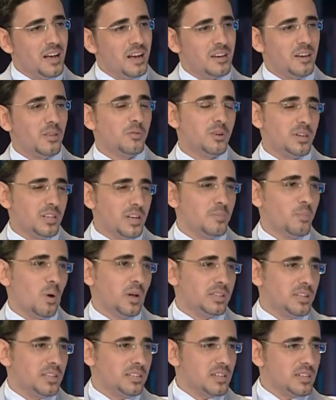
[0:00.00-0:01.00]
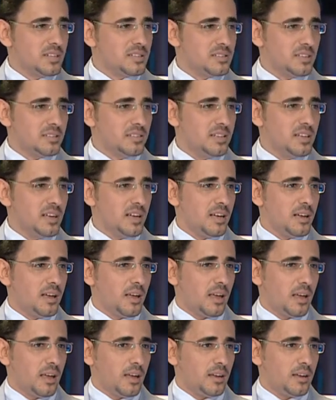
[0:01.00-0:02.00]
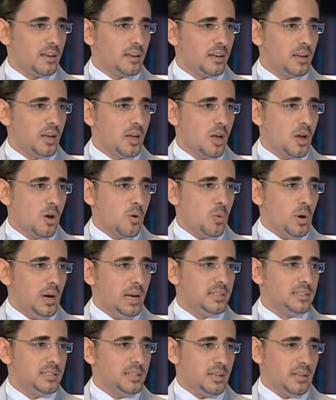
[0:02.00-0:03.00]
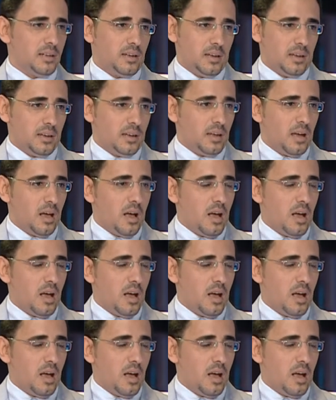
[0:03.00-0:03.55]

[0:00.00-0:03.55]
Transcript: ننظر إلى المعدلات الاقتصادية آه، والتي آه،